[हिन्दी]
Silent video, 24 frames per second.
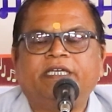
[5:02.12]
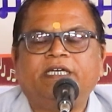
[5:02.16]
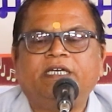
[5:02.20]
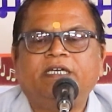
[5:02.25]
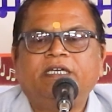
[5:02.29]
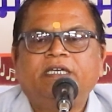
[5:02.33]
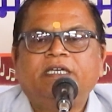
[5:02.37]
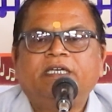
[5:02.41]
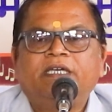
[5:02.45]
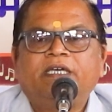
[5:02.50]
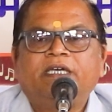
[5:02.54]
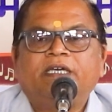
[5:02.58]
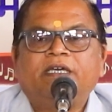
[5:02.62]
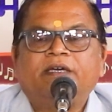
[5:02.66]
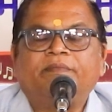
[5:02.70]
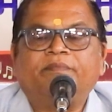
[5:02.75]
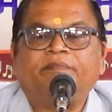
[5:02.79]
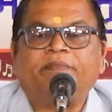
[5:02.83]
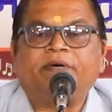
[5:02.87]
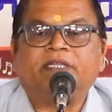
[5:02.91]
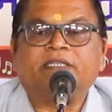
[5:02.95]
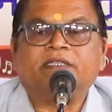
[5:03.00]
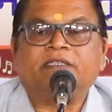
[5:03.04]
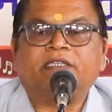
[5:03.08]
ना
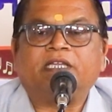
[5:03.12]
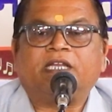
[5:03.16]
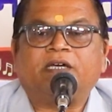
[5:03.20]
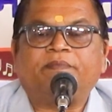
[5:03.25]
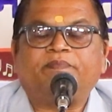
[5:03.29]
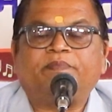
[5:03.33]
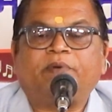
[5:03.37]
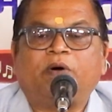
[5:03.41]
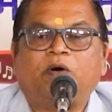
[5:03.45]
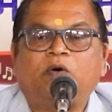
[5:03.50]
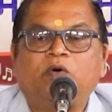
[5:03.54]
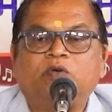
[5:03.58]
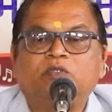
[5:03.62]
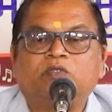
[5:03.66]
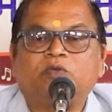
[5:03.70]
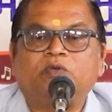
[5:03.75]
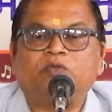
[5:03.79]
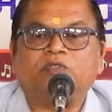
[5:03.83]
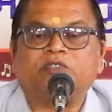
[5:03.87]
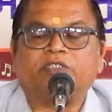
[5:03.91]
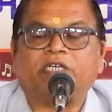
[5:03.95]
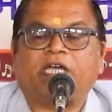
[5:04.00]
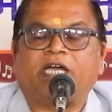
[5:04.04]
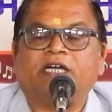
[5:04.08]
मंत्रा बहुत
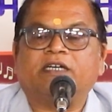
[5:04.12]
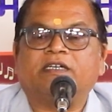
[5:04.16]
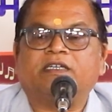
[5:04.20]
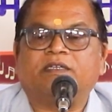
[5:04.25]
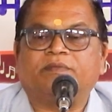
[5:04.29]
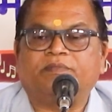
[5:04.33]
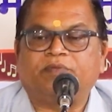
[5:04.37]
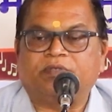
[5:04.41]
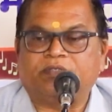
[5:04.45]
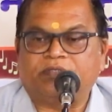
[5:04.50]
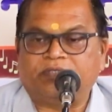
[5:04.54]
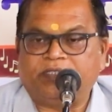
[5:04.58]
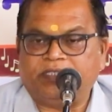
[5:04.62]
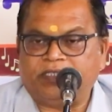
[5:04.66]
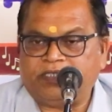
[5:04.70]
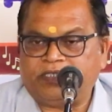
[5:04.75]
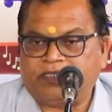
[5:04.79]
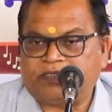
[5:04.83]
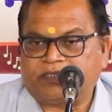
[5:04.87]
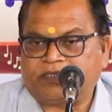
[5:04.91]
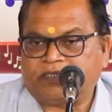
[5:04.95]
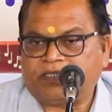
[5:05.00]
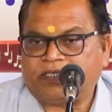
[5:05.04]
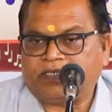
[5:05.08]
कुशाग्र बुद्धि
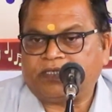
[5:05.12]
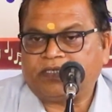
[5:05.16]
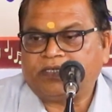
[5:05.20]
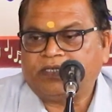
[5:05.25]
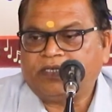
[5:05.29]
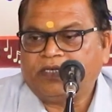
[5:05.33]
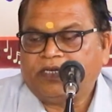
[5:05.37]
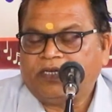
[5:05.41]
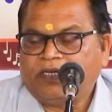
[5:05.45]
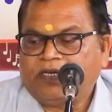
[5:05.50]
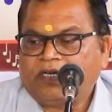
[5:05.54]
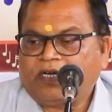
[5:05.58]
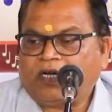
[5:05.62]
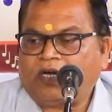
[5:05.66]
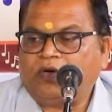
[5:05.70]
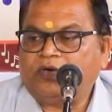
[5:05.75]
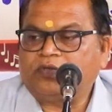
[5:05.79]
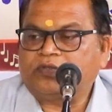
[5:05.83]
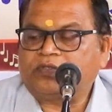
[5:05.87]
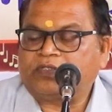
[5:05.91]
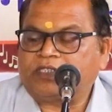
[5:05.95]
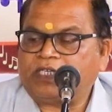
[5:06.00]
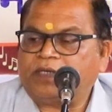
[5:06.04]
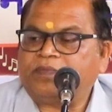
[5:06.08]
रिस है
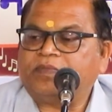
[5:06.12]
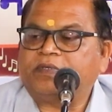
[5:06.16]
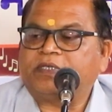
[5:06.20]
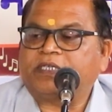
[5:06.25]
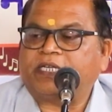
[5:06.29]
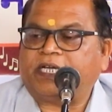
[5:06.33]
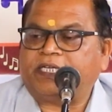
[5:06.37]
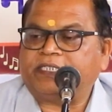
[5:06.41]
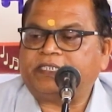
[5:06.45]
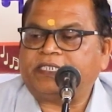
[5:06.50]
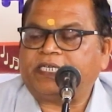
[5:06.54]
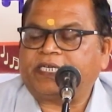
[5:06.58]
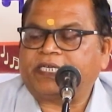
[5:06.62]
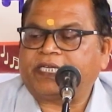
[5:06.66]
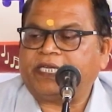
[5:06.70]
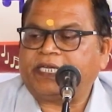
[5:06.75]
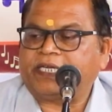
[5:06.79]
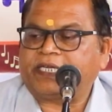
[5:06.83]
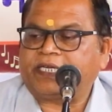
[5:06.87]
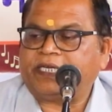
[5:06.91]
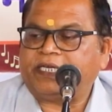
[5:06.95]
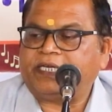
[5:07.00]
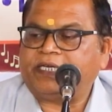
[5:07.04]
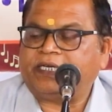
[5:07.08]
और तब राजा के
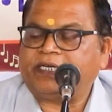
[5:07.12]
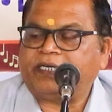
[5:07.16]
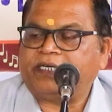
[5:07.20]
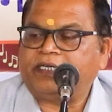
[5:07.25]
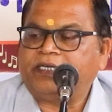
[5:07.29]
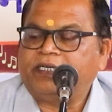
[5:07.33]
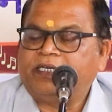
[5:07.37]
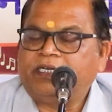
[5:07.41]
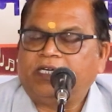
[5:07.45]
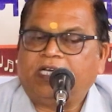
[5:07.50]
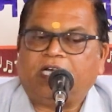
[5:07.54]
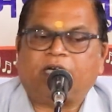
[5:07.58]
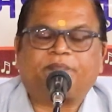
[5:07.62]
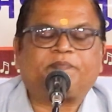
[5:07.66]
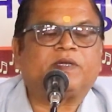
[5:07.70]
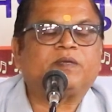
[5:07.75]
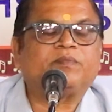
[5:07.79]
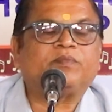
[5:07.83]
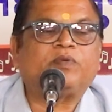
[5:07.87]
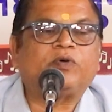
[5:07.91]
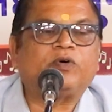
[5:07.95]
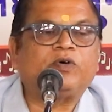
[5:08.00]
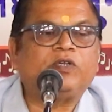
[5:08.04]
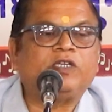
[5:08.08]
के ह
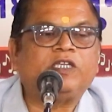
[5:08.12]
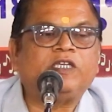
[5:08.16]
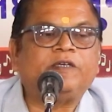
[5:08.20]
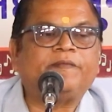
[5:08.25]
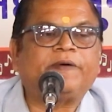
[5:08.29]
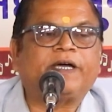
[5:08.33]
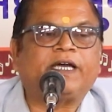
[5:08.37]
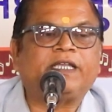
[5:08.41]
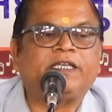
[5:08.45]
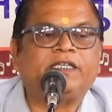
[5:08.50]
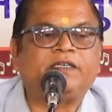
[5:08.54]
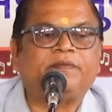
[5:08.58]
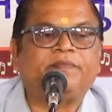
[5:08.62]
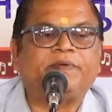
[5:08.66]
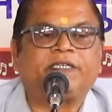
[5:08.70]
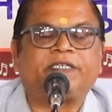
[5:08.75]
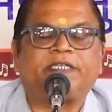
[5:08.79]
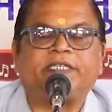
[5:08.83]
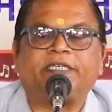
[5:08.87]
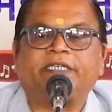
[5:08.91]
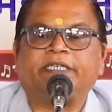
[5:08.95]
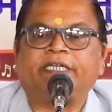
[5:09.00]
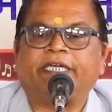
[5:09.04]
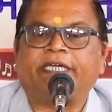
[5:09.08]
अपन भोली भाली
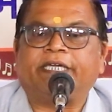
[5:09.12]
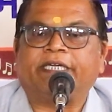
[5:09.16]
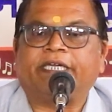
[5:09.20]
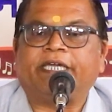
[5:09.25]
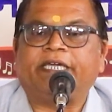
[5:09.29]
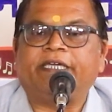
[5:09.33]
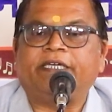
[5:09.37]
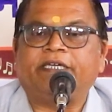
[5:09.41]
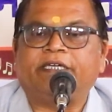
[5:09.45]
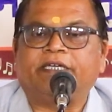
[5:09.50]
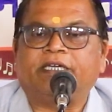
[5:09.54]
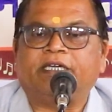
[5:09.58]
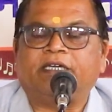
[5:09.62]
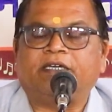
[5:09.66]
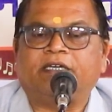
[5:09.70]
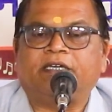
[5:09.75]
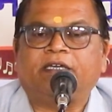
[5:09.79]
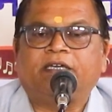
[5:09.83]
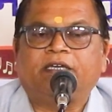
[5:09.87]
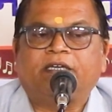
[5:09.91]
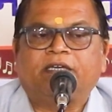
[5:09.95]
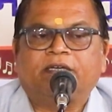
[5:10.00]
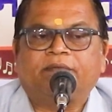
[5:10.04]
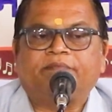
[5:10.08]
बेटी के के के
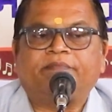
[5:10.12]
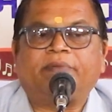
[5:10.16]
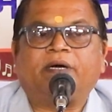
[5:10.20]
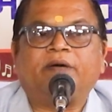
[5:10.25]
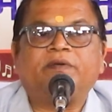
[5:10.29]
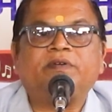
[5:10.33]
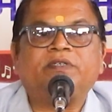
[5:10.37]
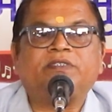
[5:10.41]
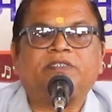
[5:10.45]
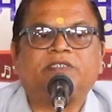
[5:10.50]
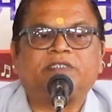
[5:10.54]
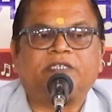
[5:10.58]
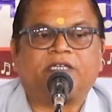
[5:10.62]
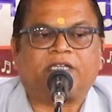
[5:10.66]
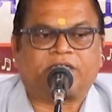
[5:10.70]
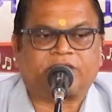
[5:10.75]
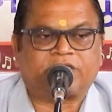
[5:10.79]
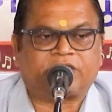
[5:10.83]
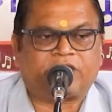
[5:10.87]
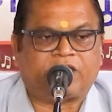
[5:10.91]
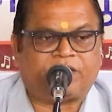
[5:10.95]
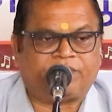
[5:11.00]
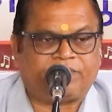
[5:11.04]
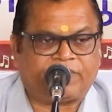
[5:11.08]
भविष्य
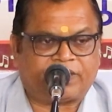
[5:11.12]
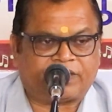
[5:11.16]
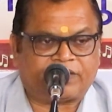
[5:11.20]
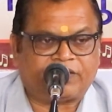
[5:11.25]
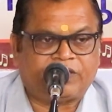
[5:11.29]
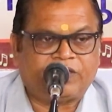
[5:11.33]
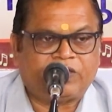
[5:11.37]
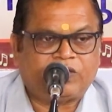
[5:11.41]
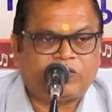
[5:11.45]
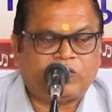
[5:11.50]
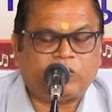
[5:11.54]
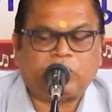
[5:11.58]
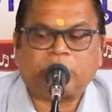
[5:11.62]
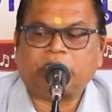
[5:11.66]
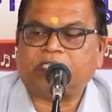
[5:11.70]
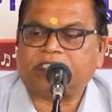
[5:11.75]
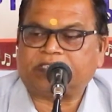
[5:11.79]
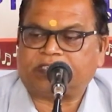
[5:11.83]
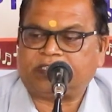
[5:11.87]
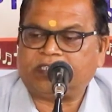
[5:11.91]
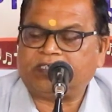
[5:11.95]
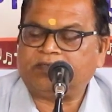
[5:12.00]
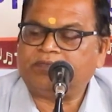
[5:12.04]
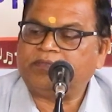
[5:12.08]
रक्षा बर ओकर
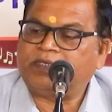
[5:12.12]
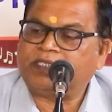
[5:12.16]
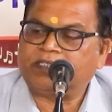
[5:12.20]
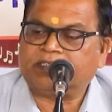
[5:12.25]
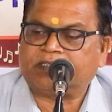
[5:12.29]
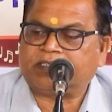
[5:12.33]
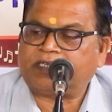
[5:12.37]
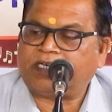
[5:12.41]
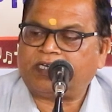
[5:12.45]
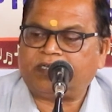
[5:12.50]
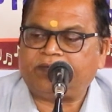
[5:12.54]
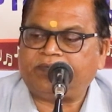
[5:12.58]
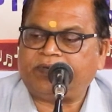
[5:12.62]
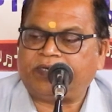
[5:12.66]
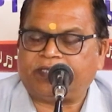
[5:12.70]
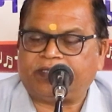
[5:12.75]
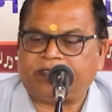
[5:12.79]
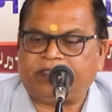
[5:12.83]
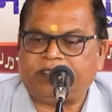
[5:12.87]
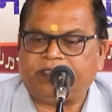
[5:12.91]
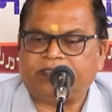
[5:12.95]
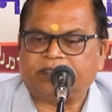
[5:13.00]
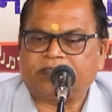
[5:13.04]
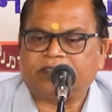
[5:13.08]
संग मंत्राल भेज
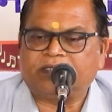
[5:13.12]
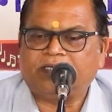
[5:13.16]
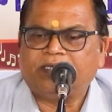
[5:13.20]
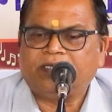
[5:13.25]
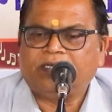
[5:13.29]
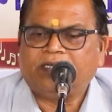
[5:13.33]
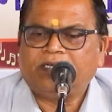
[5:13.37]
दिस